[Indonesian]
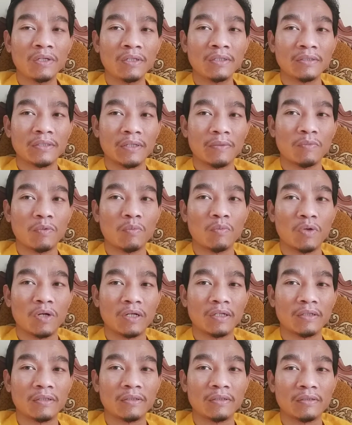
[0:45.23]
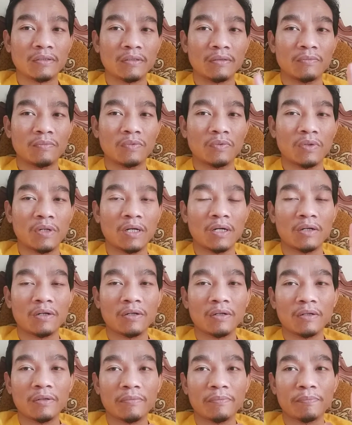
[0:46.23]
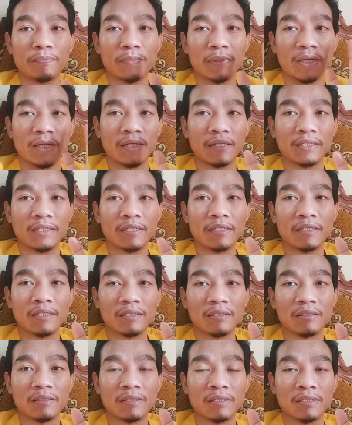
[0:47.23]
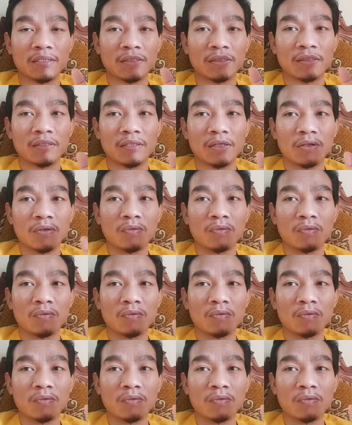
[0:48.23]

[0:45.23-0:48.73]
saya membuat sebuah playlist isinya